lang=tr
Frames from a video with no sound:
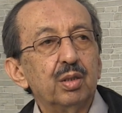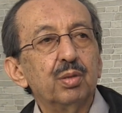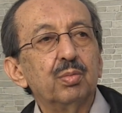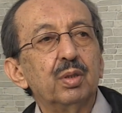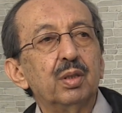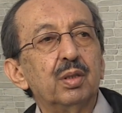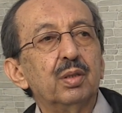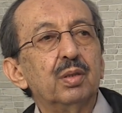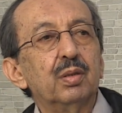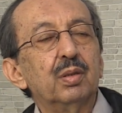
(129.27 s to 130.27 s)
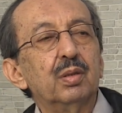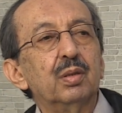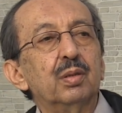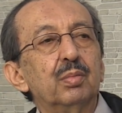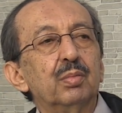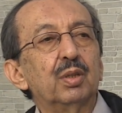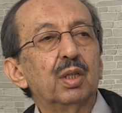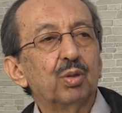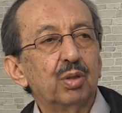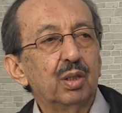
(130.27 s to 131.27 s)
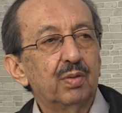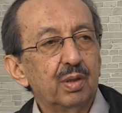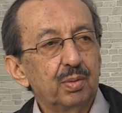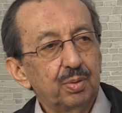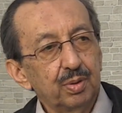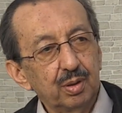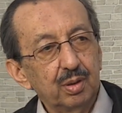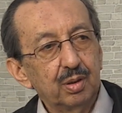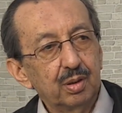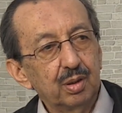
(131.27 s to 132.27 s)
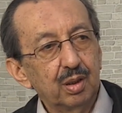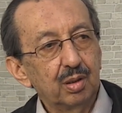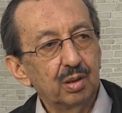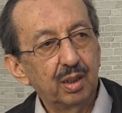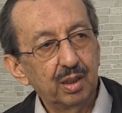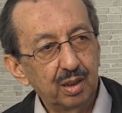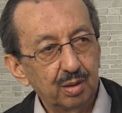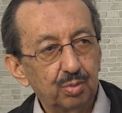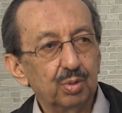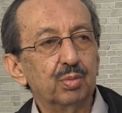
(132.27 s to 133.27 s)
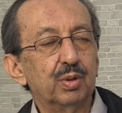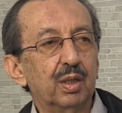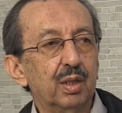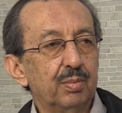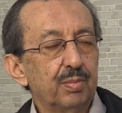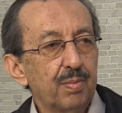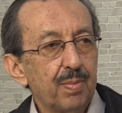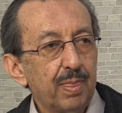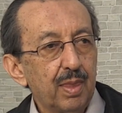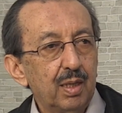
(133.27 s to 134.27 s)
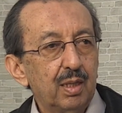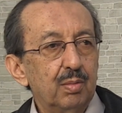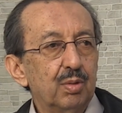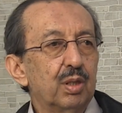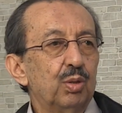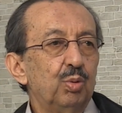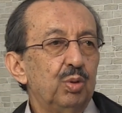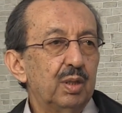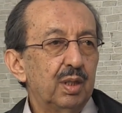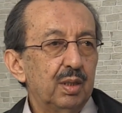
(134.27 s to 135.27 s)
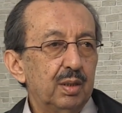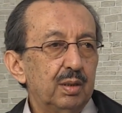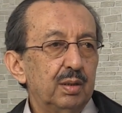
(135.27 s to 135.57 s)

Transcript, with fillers: Şimdi bir tek örnek verip dediğim gibi ileriye bunu bırakalım. Mesela dünya